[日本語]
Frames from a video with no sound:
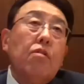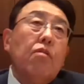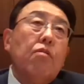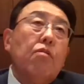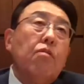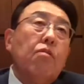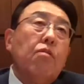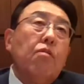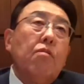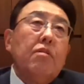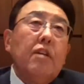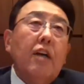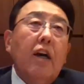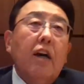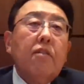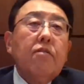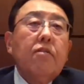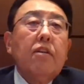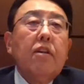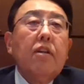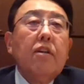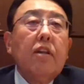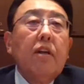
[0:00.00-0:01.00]
両方に
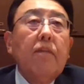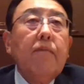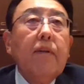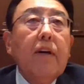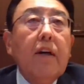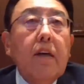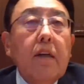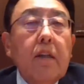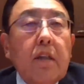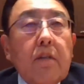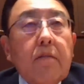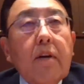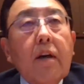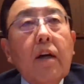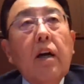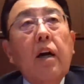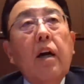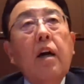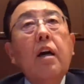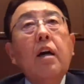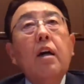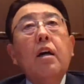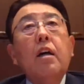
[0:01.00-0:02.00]
外れた場合に
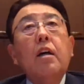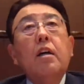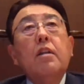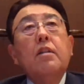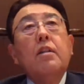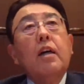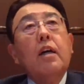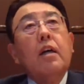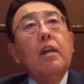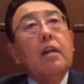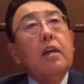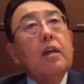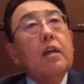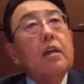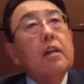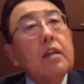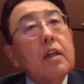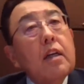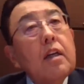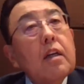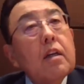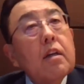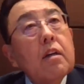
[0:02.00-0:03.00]
は、なかな
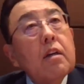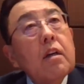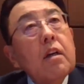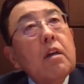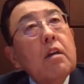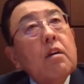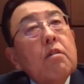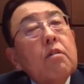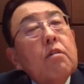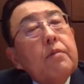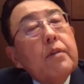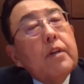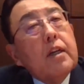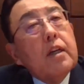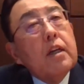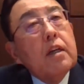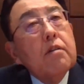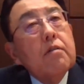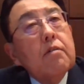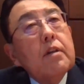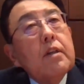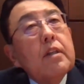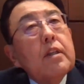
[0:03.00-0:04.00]
かね、首
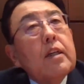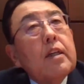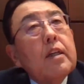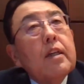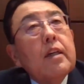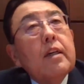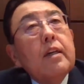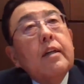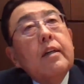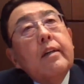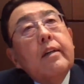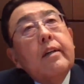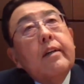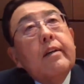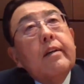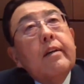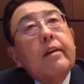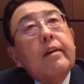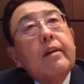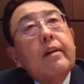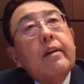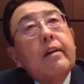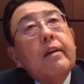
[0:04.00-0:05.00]
から上
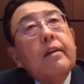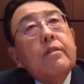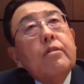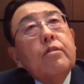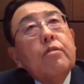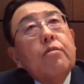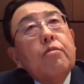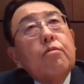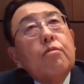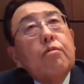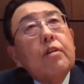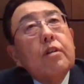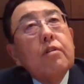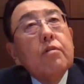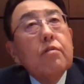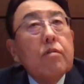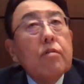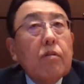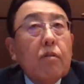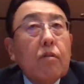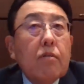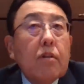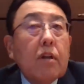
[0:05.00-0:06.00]
で職を得
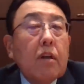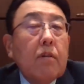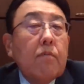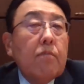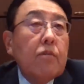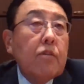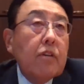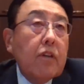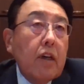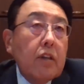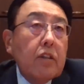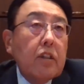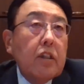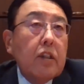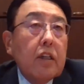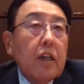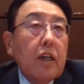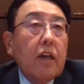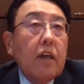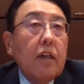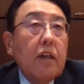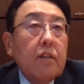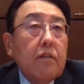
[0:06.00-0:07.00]
るってことは難し
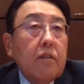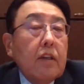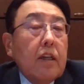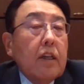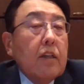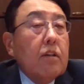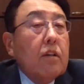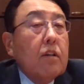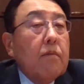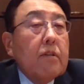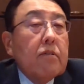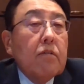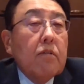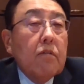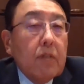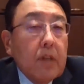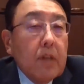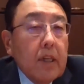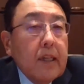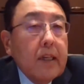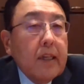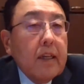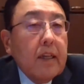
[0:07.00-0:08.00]
い社会にはなってます
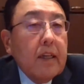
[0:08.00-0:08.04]
よね。